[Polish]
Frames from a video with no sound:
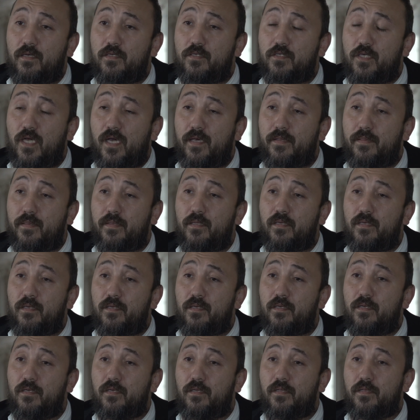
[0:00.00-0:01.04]

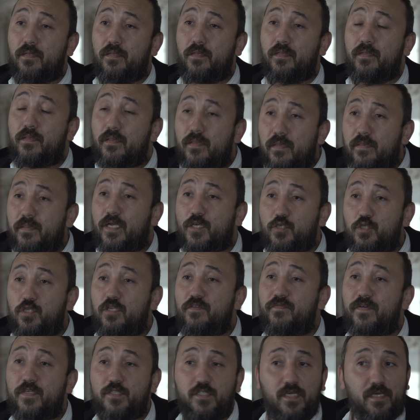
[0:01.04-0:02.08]
czasy, y,
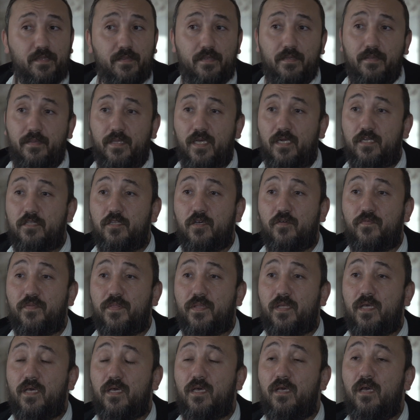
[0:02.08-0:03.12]
straszliwe czasy
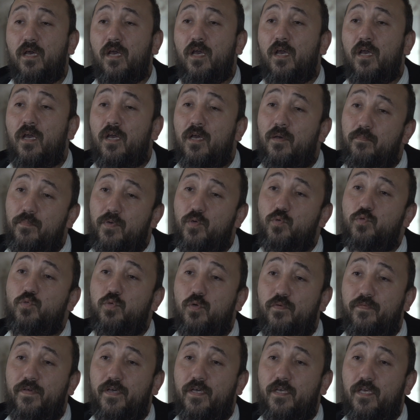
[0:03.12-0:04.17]
stalinowskie. Był
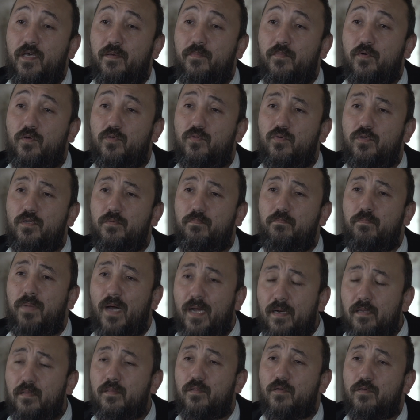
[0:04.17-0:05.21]
człowiekiem, który
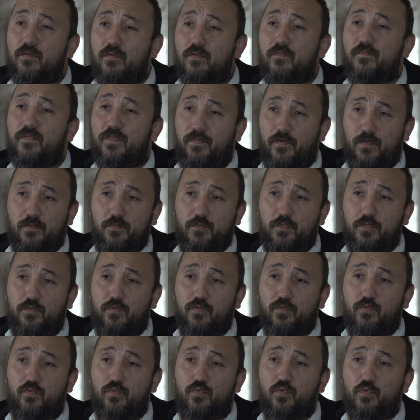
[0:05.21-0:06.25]
bardzo w swoim
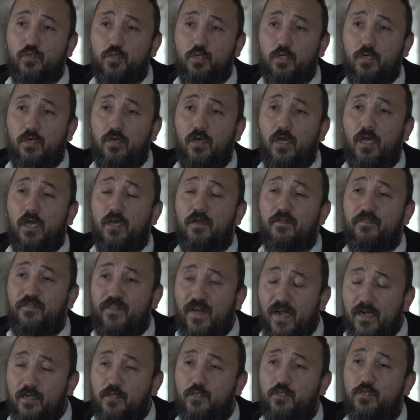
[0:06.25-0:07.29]
życiu dużo
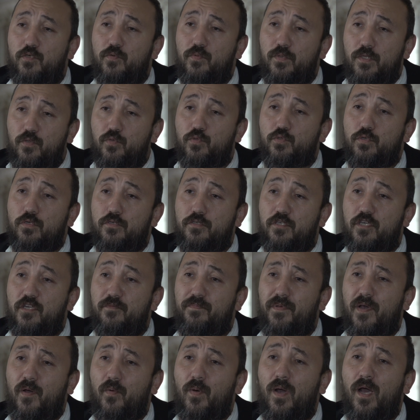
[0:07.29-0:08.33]
walczył i dużo
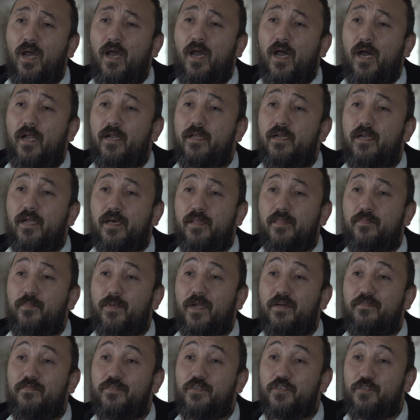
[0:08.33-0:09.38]
cierpiał, ale dla
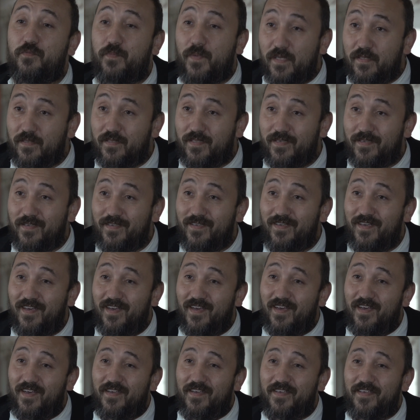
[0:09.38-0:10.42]
sprawy świętej
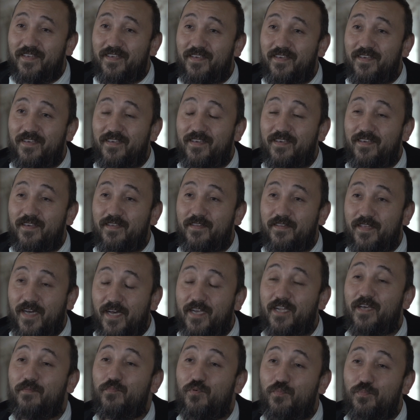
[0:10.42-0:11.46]
i
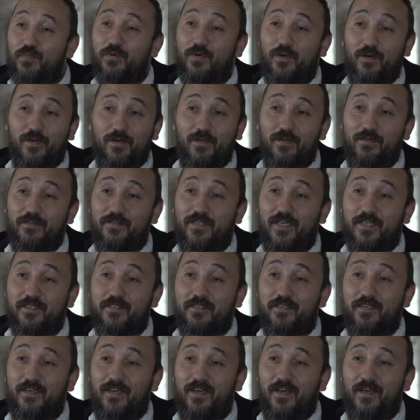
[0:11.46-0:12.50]
dane mu było
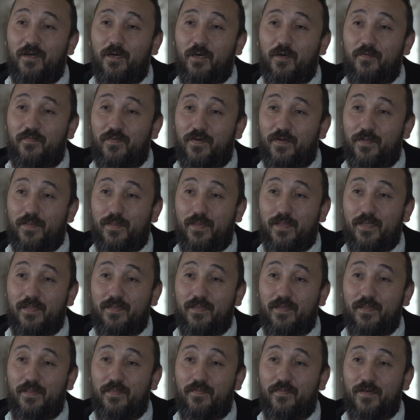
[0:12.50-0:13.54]
oglądać owoce
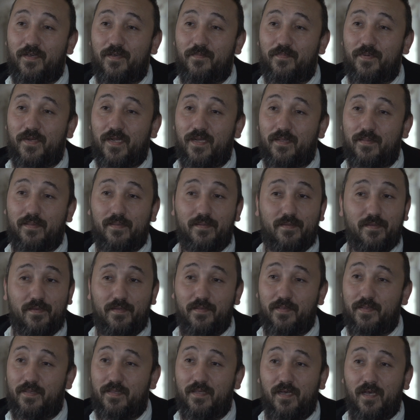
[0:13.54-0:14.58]
tej swojej pracy. To
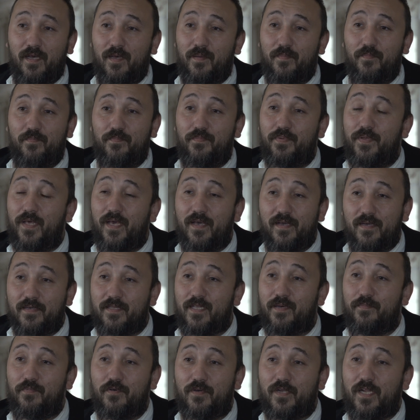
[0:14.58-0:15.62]
jest
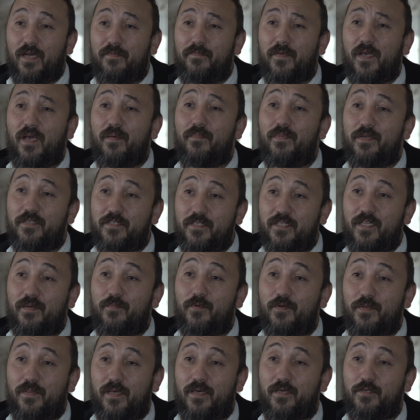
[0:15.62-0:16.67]
piękna biografia i będzie
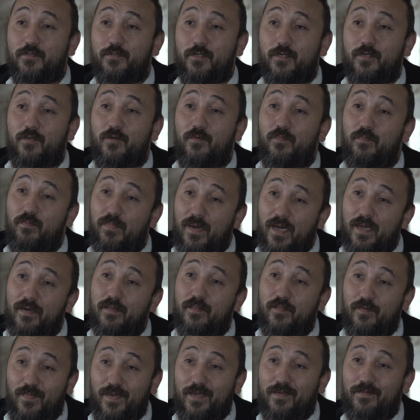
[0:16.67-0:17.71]
nam ojca Jerzego
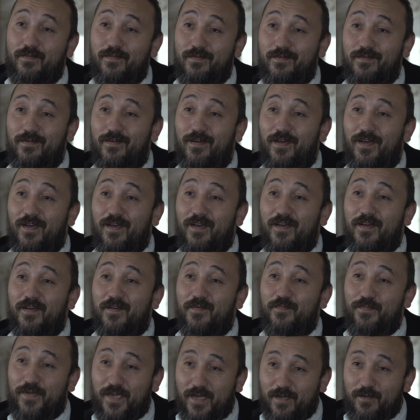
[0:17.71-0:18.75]
bardzo, bardzo
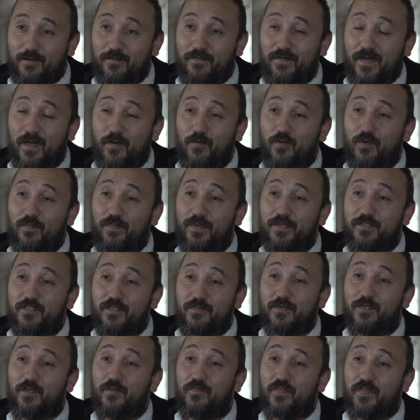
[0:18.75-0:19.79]
brakowało,
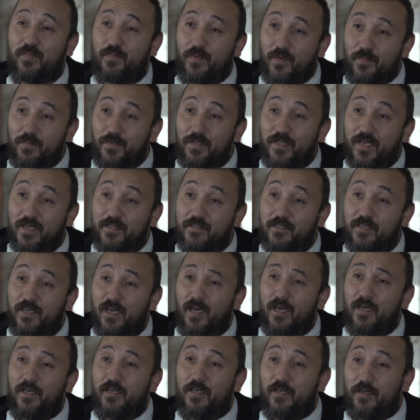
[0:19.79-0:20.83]
będziemy go wspominać.
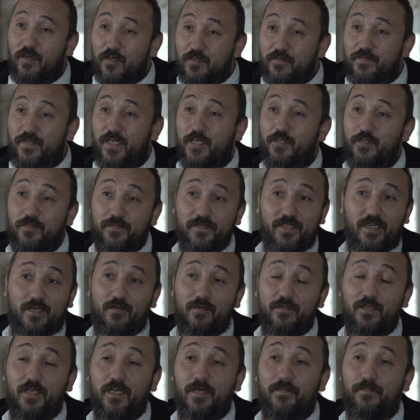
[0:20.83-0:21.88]
I choć w naszym
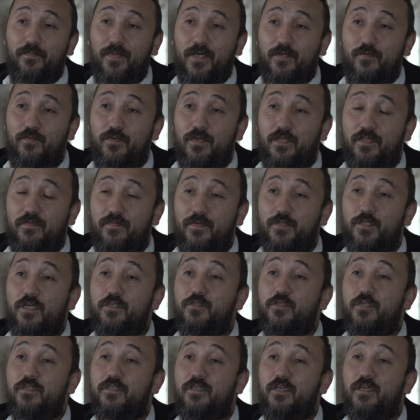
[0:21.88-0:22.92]
zakonie panuje
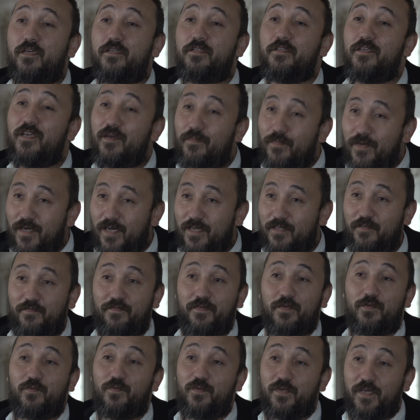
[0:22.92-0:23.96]
zwyczaj, że się nie
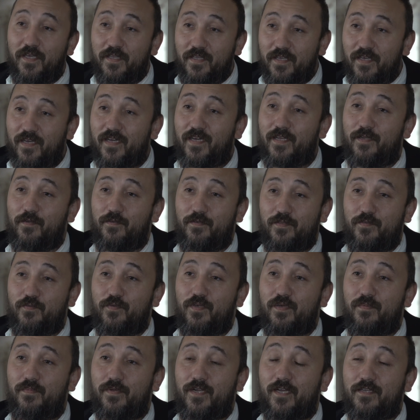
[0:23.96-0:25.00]
beatyfikuje, nie
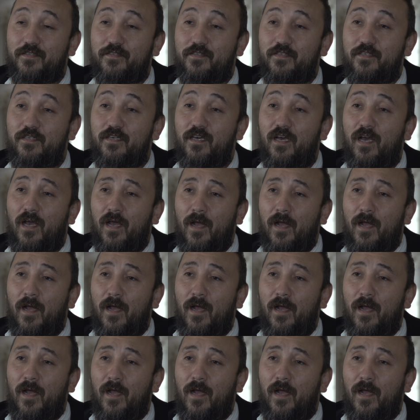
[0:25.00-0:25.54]
kanonizuje braci,